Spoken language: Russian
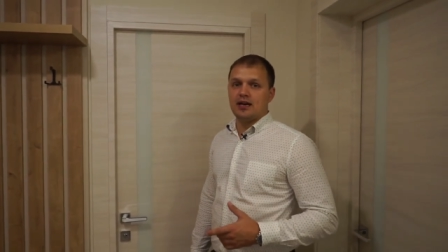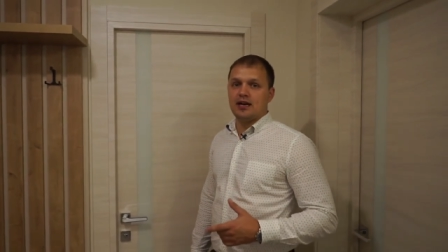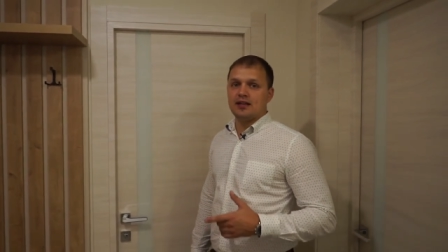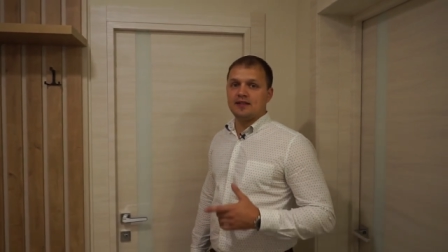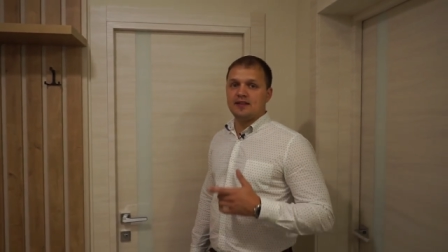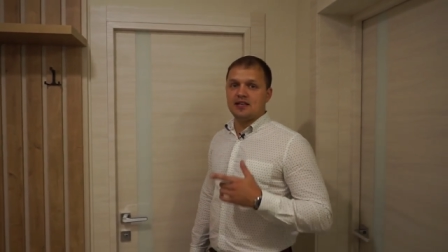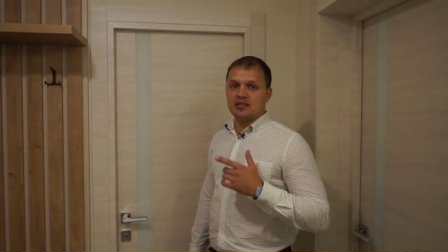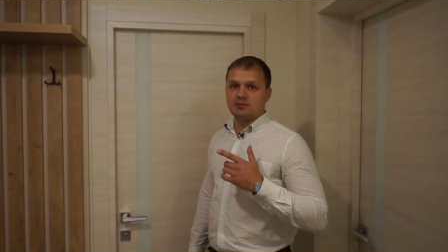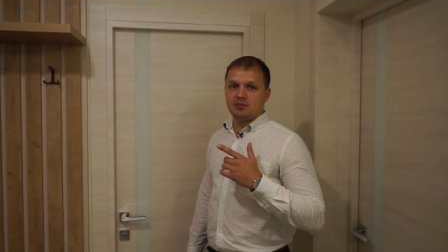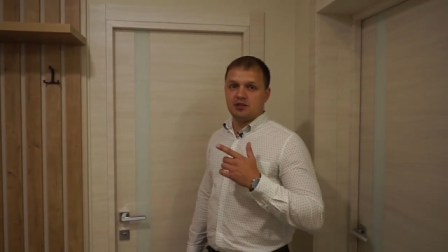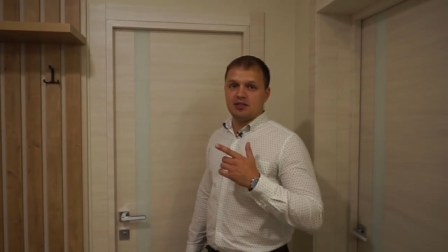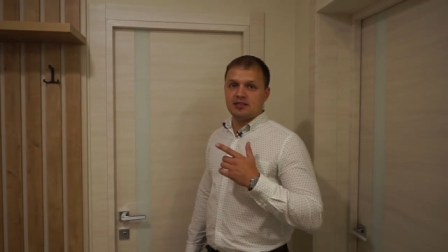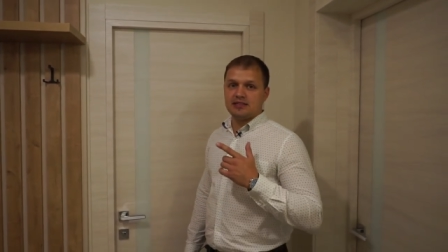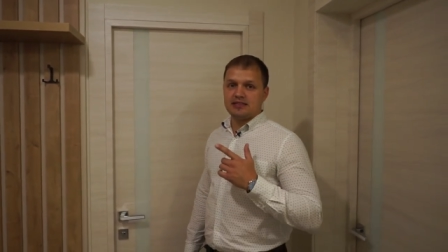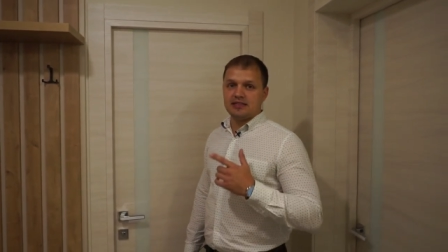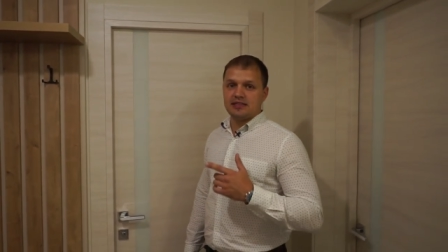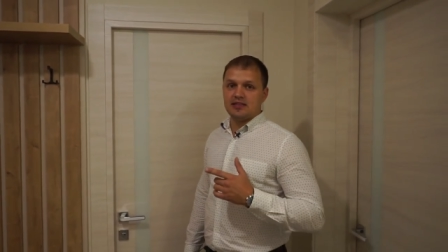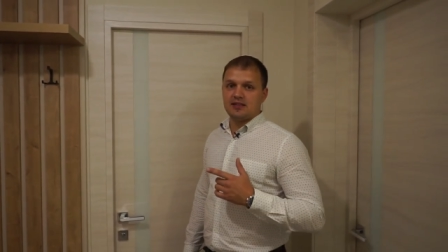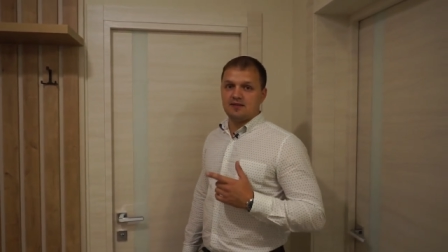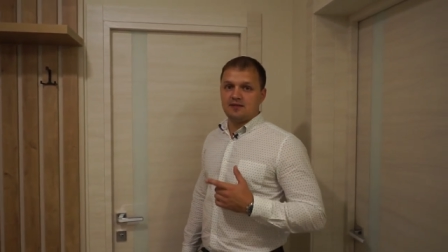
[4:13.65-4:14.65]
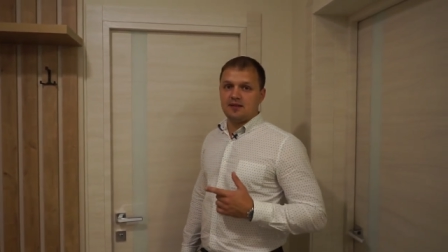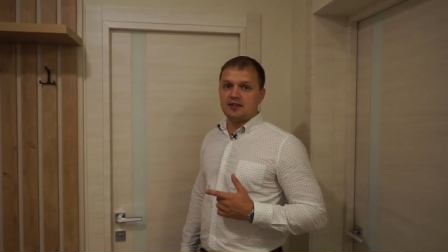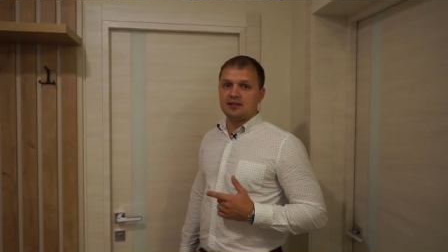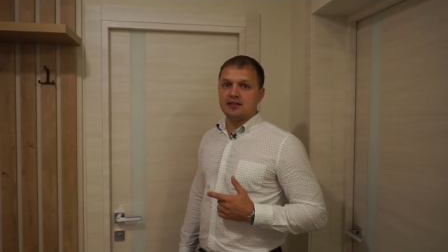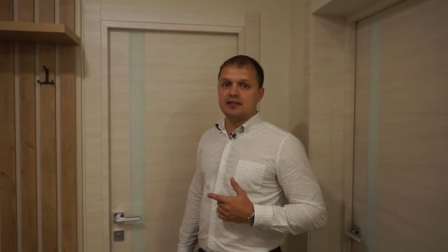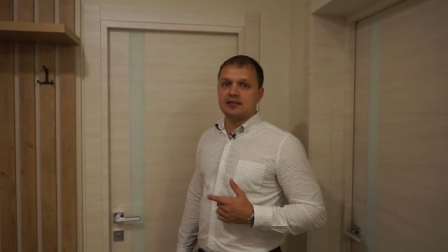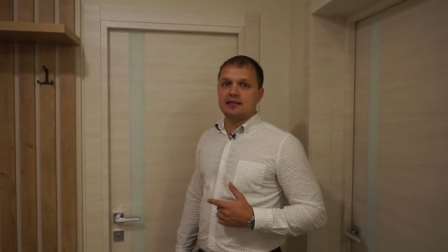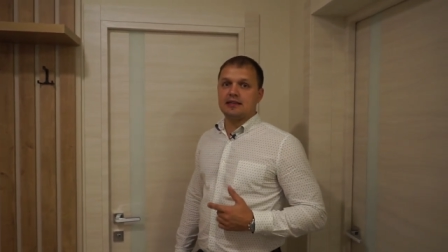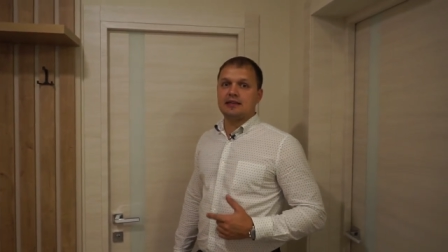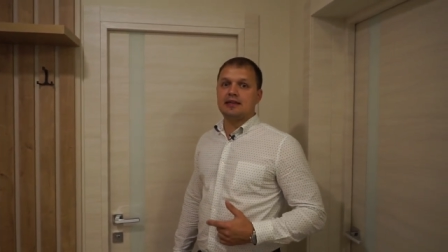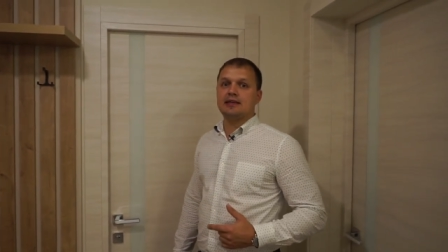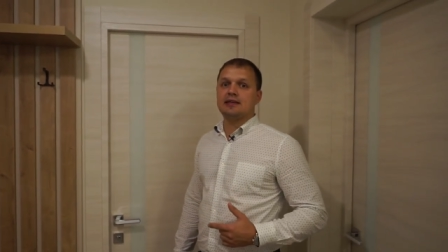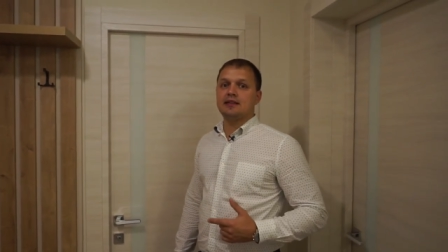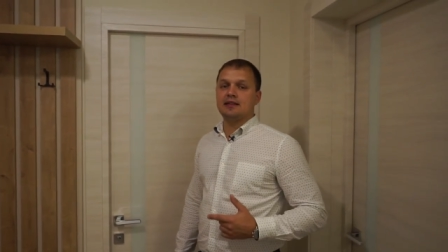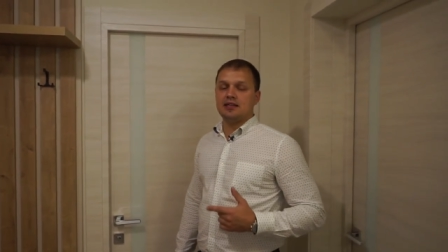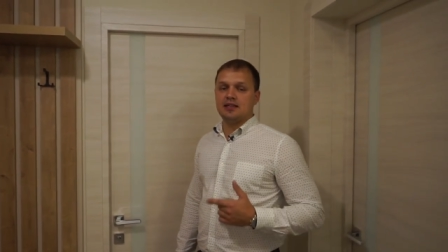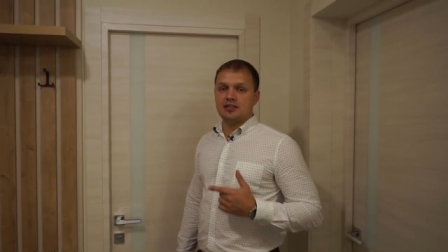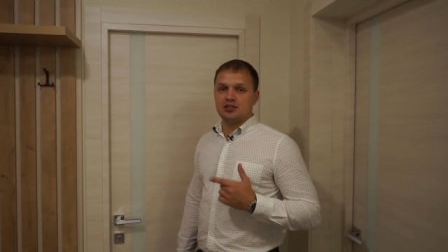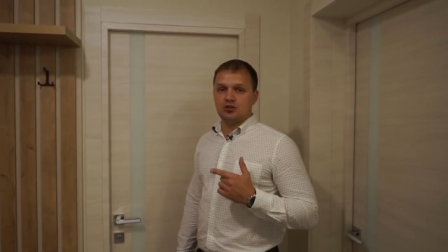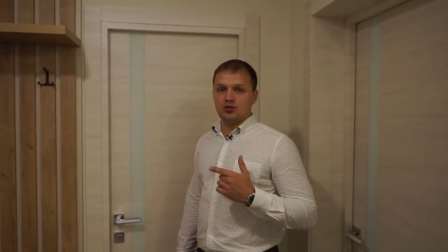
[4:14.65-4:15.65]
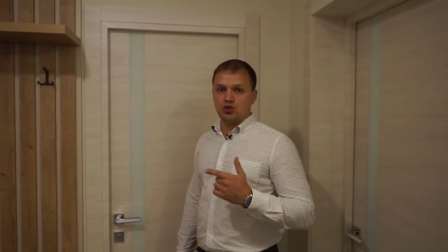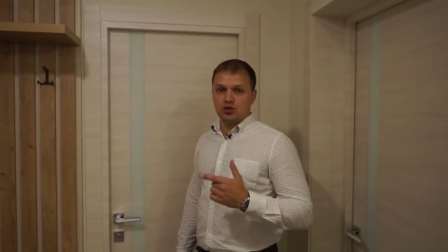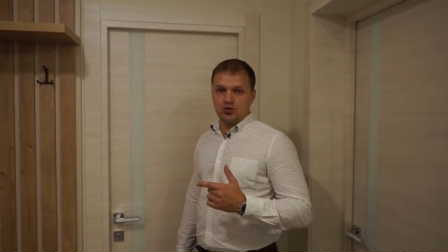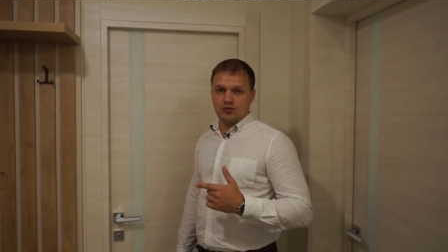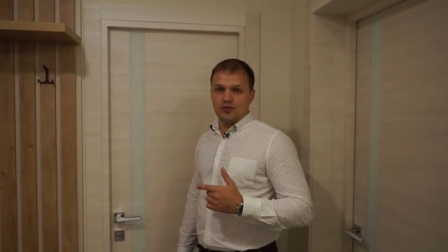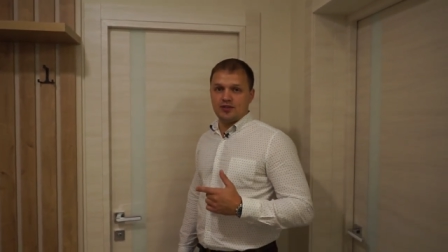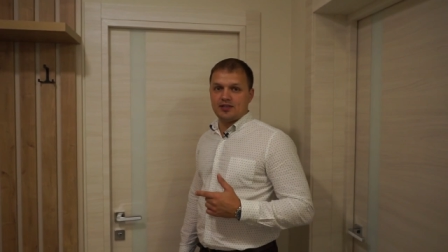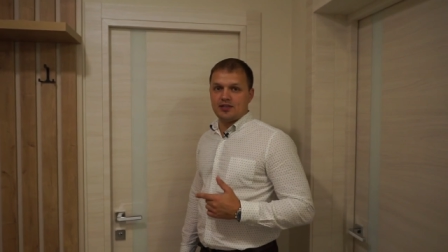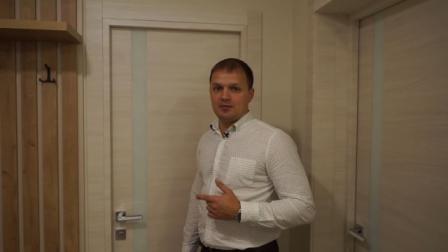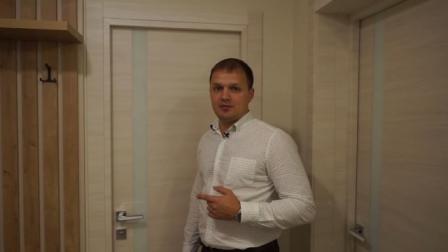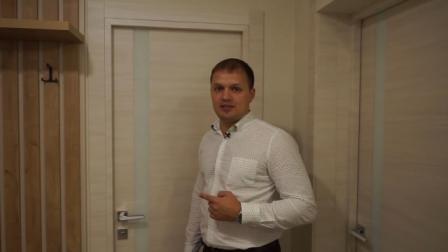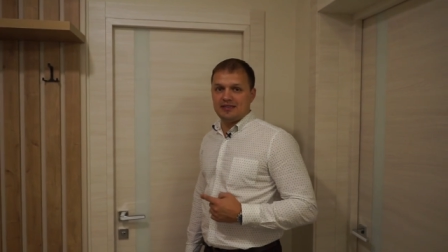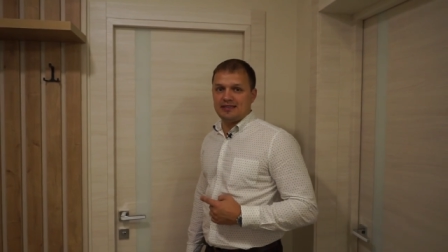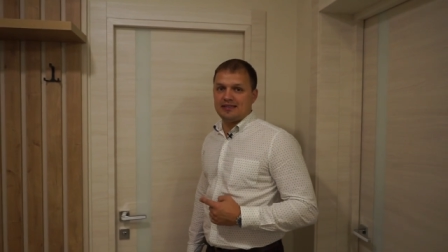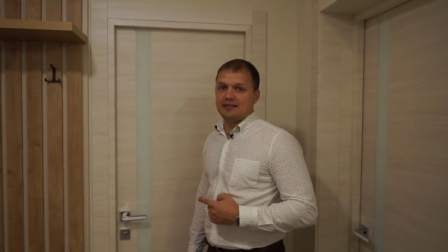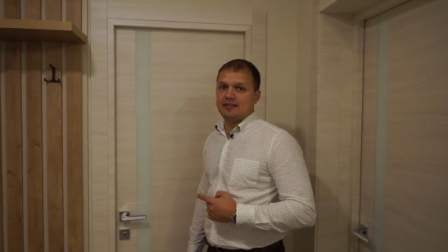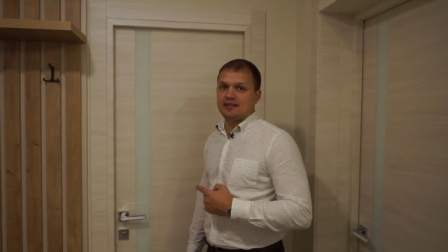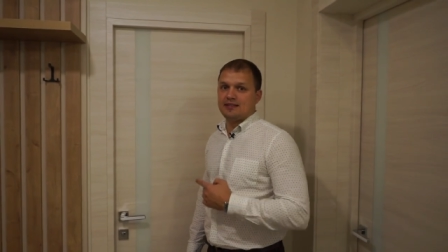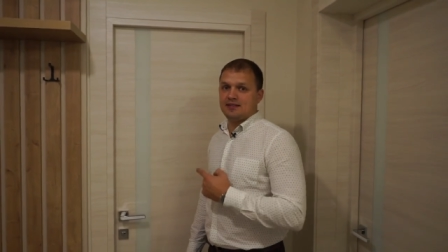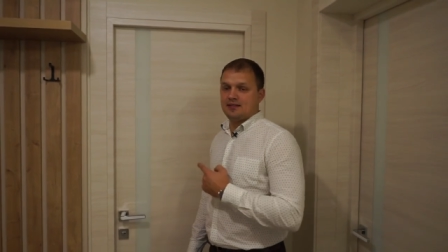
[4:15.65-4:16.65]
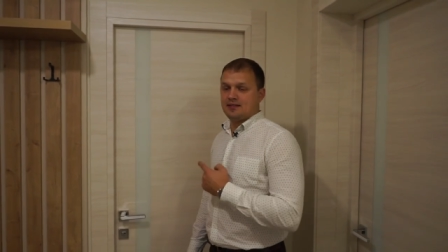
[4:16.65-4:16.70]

Одна с полноценной ванной и одна с душевой кабиной.